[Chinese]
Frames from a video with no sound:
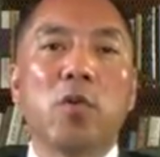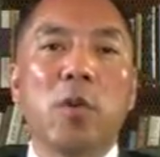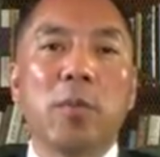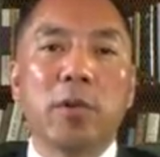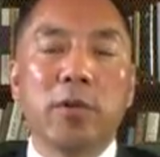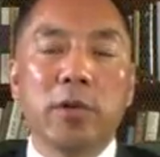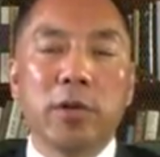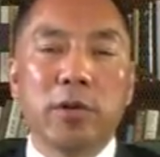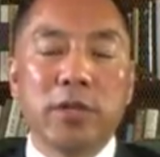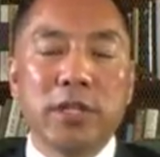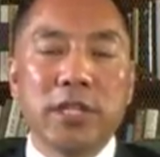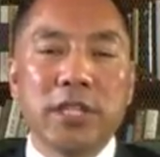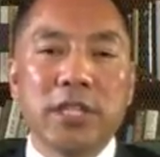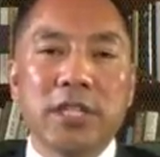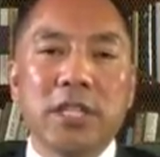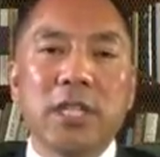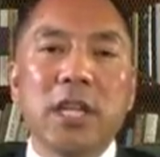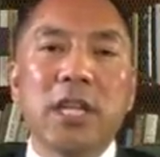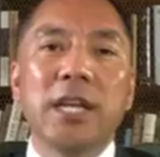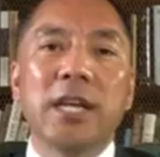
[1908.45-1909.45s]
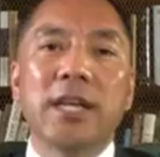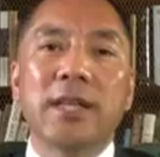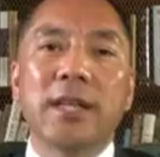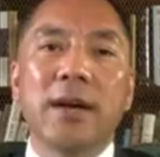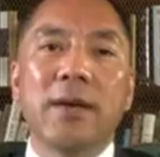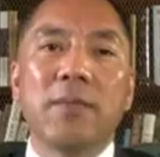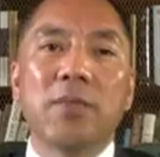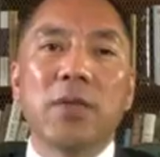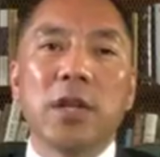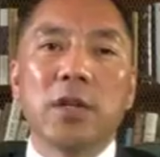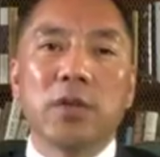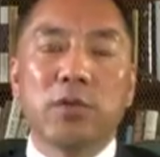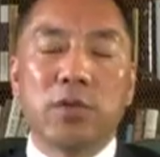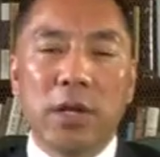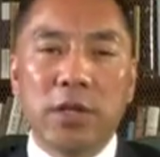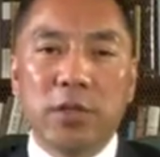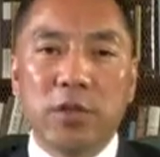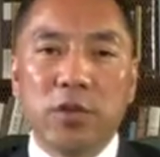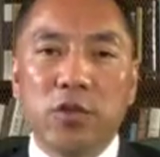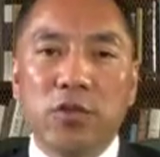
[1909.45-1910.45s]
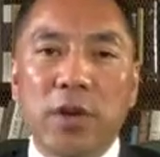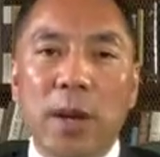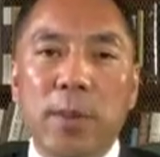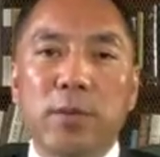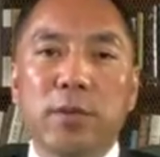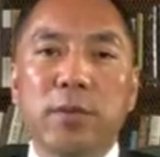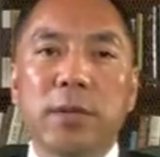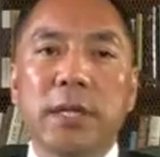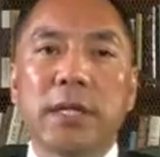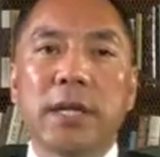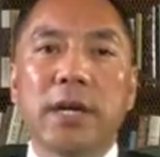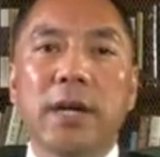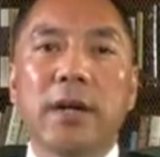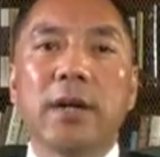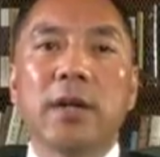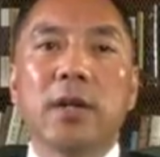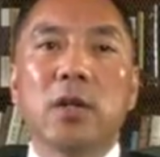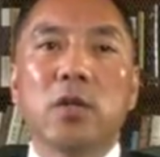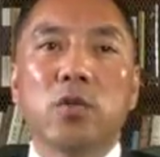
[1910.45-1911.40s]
我们会有一系列的全球发布会的